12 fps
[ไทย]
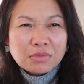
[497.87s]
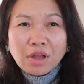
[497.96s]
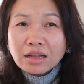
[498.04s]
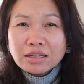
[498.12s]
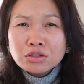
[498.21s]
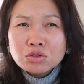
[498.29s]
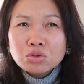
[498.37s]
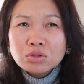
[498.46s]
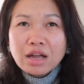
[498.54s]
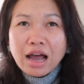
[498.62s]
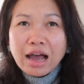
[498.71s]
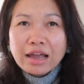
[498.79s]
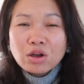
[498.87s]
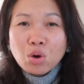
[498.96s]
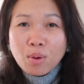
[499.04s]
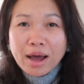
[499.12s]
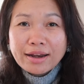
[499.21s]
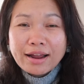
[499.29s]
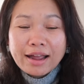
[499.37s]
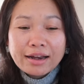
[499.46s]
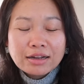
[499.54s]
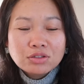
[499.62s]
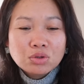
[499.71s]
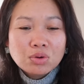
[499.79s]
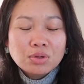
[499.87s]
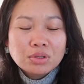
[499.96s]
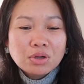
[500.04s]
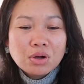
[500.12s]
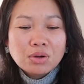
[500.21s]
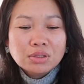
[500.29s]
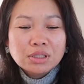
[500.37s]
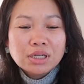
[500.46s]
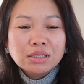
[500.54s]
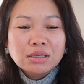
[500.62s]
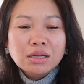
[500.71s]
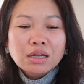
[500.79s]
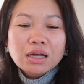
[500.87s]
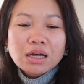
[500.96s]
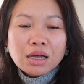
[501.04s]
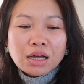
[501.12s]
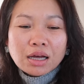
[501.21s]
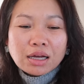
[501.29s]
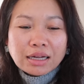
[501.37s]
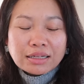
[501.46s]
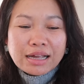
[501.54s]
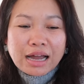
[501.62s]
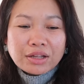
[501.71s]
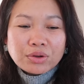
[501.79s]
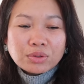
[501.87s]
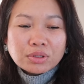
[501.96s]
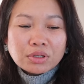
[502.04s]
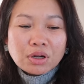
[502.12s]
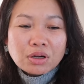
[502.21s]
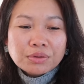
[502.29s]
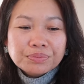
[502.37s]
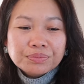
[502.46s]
อาทิตย์สุดท้ายก็ว่าได้นะ ทุกคนของเดือนกันยายนเนาะ